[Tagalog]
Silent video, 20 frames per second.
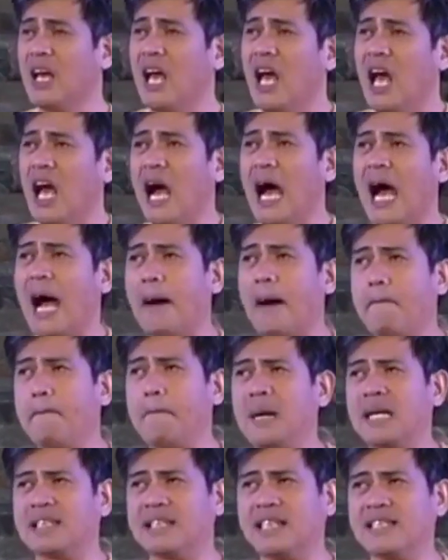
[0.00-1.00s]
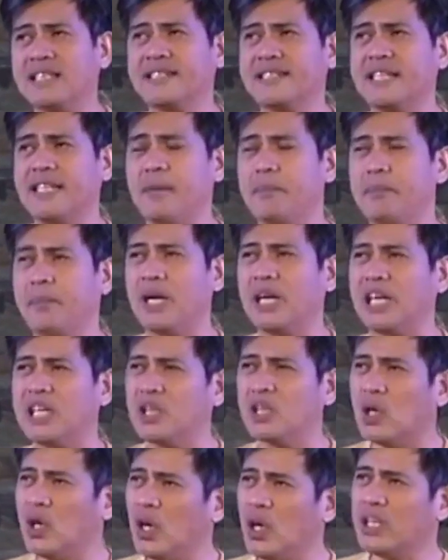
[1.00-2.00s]
ang batas ng
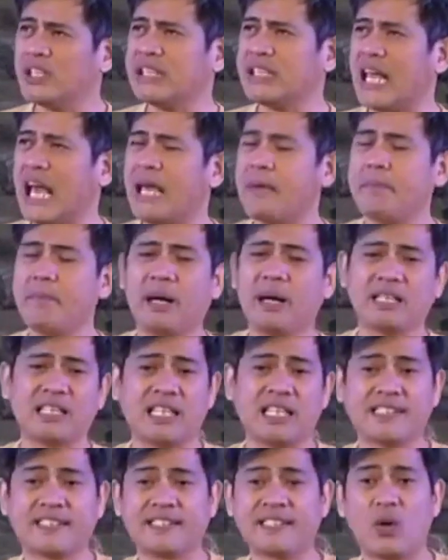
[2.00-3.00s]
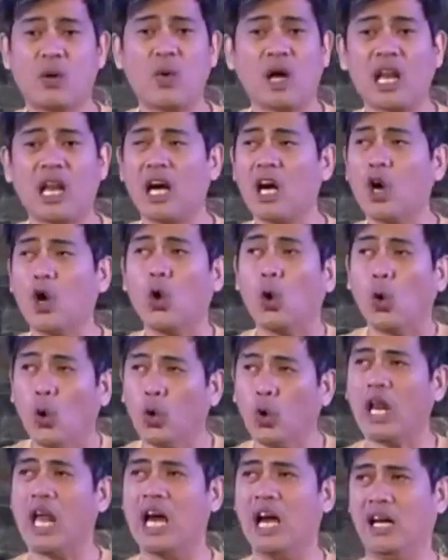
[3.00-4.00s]
Panginoon ay batas na walang
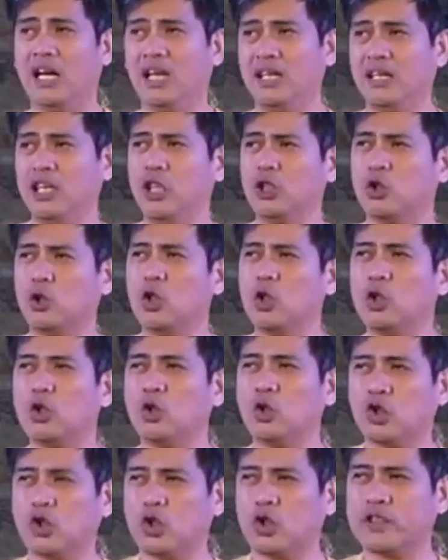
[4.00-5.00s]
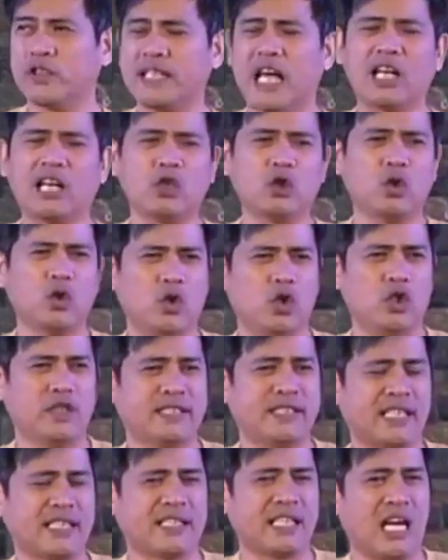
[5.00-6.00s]
kulang. Ito'y utos na ang dulot
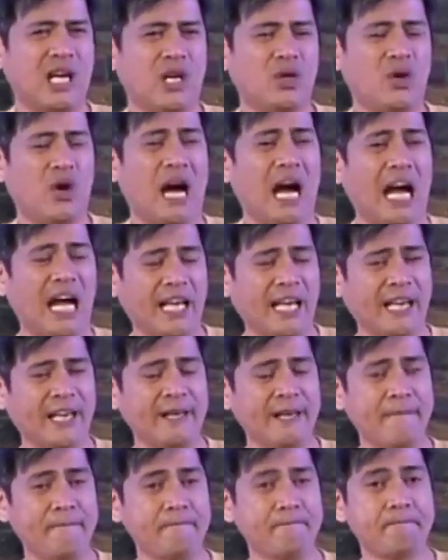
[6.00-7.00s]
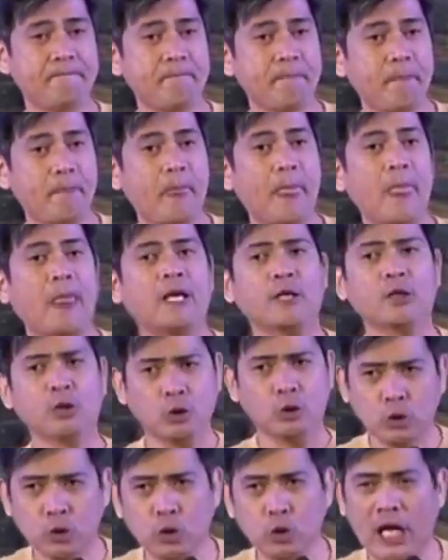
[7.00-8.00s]
sa tao ay
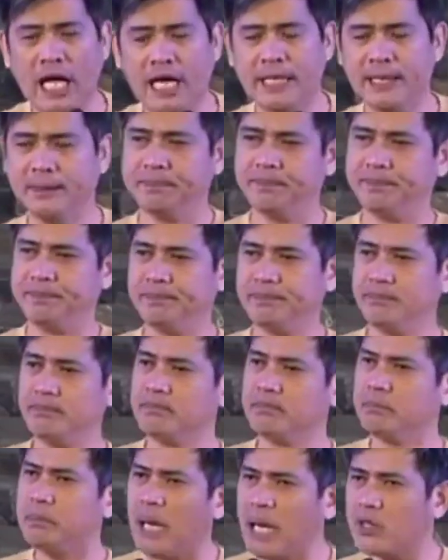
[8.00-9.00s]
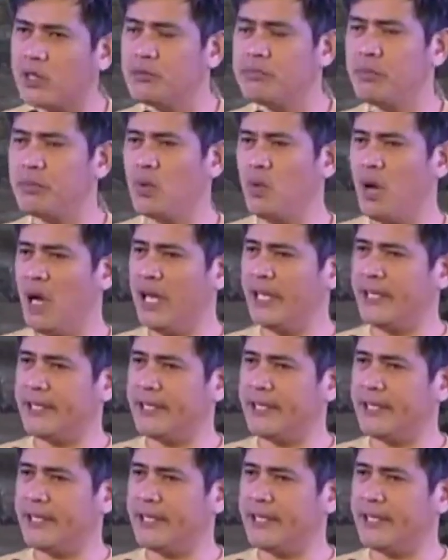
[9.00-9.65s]
new life, bagong buhay.